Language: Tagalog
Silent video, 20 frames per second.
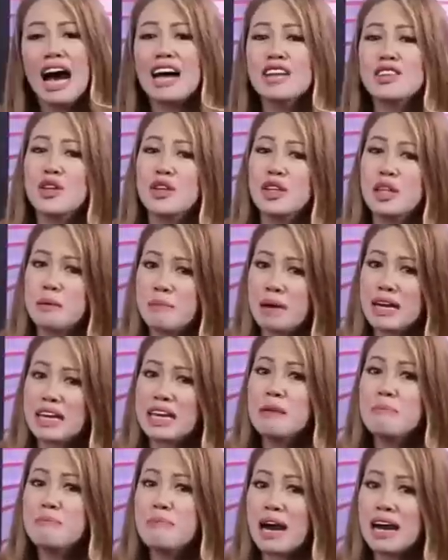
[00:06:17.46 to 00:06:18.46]
At yun
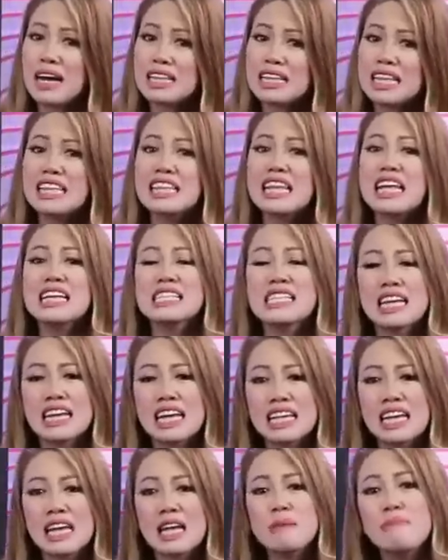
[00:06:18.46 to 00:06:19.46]
namang iba, nanisi
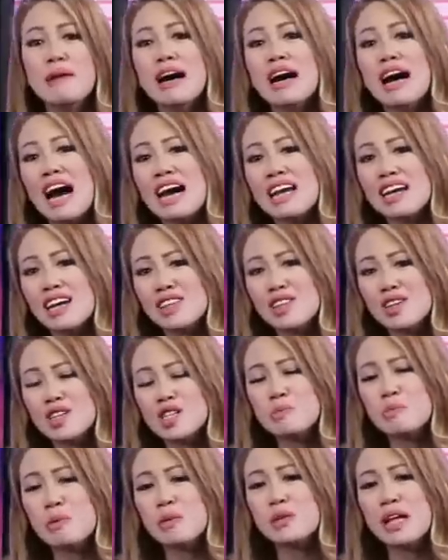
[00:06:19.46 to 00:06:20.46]
rin ng ibang
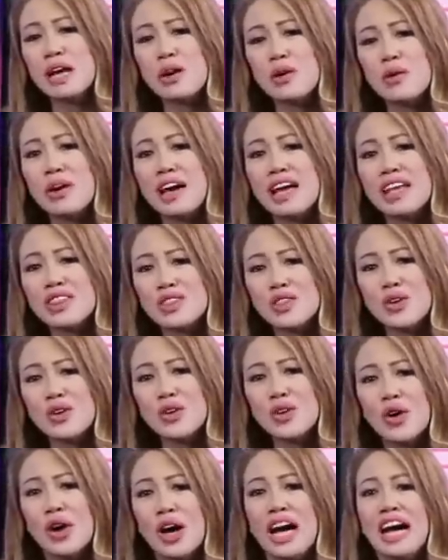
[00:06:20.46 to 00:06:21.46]
characters po ng
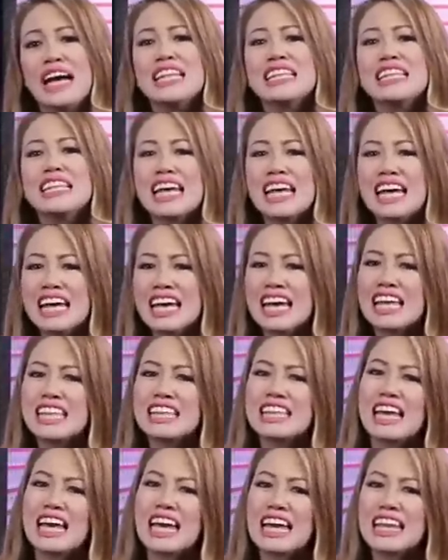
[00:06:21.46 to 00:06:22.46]
kwento ni
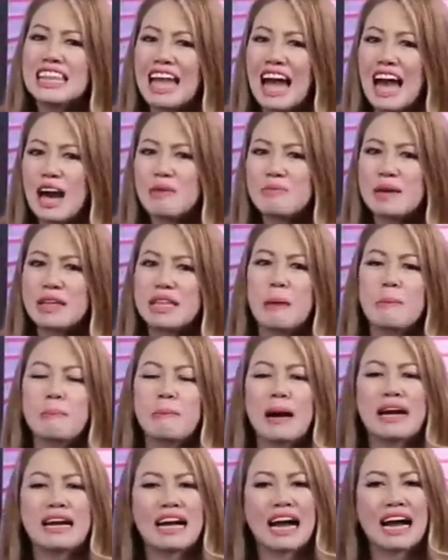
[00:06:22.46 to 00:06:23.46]
hindi inamin ng
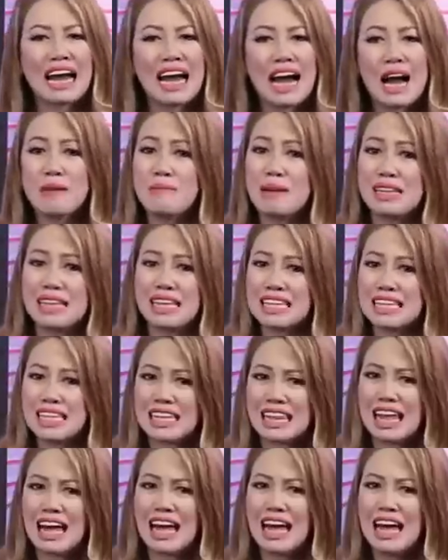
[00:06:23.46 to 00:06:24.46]
pagkakamali
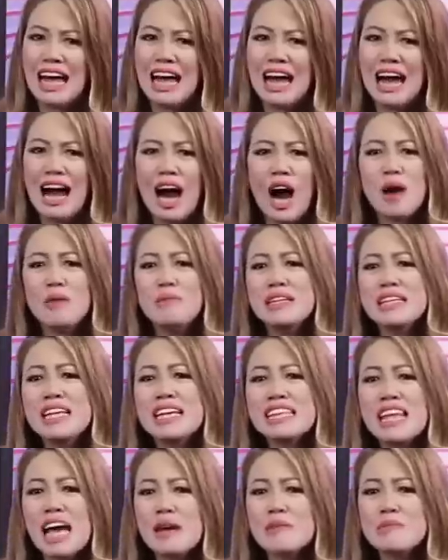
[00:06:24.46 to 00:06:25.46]
nila. How
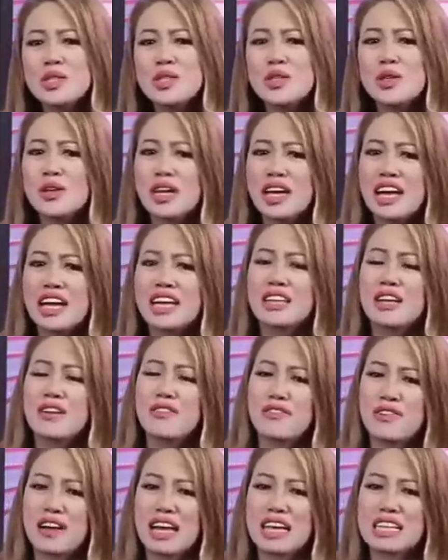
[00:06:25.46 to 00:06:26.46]
many times do you hear
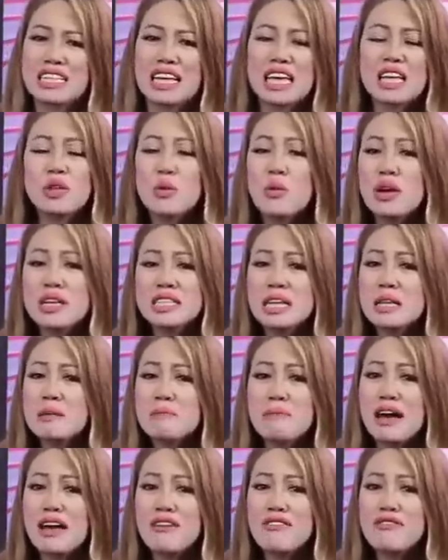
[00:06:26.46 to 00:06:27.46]
the phrase, it wasn't
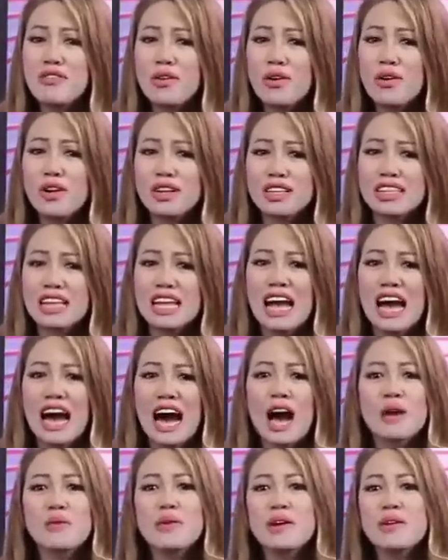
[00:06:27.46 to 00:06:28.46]
my fault?
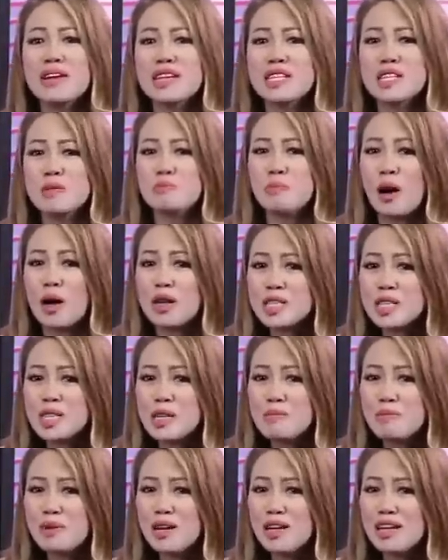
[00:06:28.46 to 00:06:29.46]
Are we
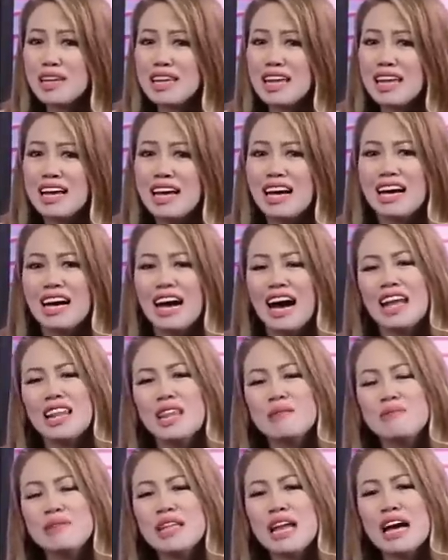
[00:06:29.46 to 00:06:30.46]
responsible? alam mo,